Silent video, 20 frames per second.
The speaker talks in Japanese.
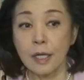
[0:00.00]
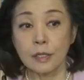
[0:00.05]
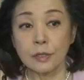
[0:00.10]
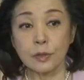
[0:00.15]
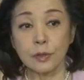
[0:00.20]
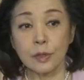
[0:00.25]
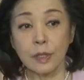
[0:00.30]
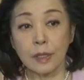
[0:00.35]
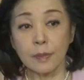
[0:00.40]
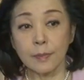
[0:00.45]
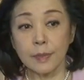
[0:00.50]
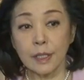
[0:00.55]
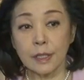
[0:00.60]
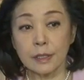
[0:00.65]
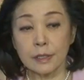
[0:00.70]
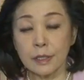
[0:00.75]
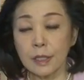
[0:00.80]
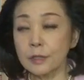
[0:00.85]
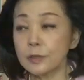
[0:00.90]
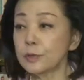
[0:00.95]
それからまた
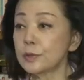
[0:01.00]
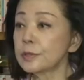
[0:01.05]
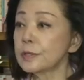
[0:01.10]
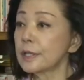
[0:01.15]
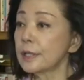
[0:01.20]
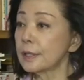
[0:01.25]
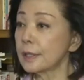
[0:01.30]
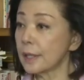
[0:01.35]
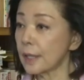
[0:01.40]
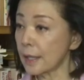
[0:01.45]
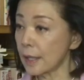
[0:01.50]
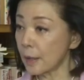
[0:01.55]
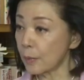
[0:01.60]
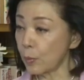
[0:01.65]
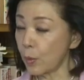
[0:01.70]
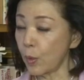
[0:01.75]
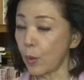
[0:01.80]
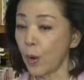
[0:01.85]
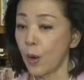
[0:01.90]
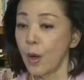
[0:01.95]
北朝鮮から
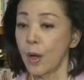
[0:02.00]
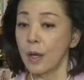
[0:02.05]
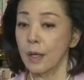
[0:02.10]
も